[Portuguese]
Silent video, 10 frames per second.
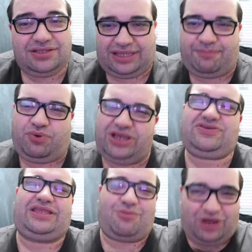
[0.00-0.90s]

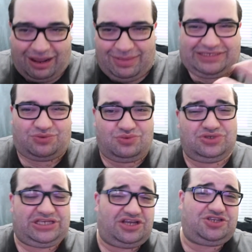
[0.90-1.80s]
Depois vai demorar mais
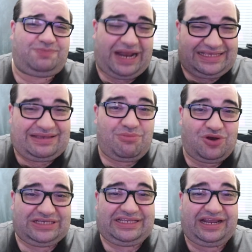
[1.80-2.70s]
alguns anos para essa
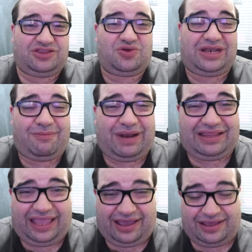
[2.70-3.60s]
amostra retornar para
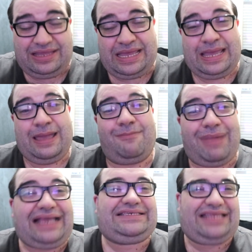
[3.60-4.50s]
a Terra.
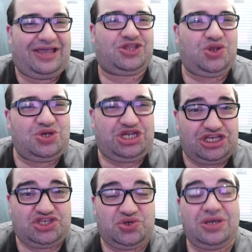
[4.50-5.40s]
Mas dentro
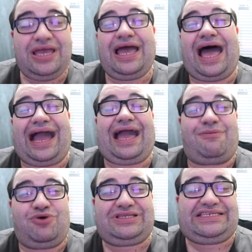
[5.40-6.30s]
disso,
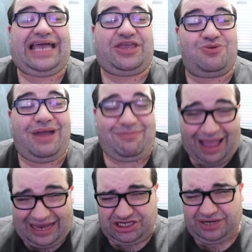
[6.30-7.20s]
acabou de sair uma
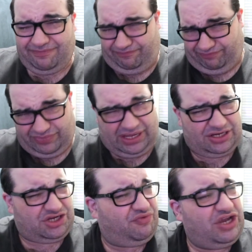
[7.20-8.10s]
imagem,
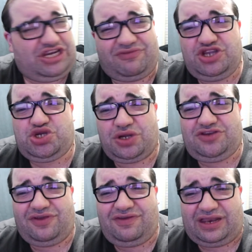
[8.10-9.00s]
acho que foi dia 28
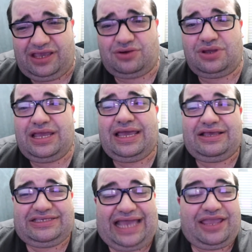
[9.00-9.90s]
de fevereiro,
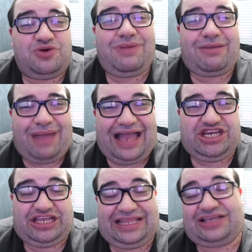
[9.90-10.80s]
saiu uma
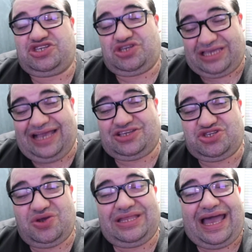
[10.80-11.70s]
imagem da, que a
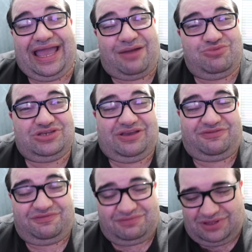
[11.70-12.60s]
sonda Hayabusa
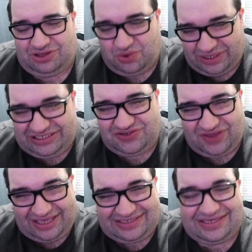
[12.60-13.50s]

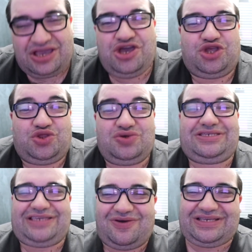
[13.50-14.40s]
26 do
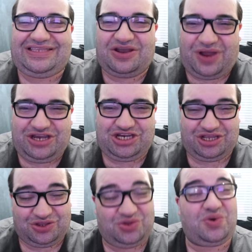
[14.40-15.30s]
seu
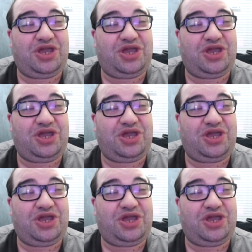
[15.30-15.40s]
asteroide, do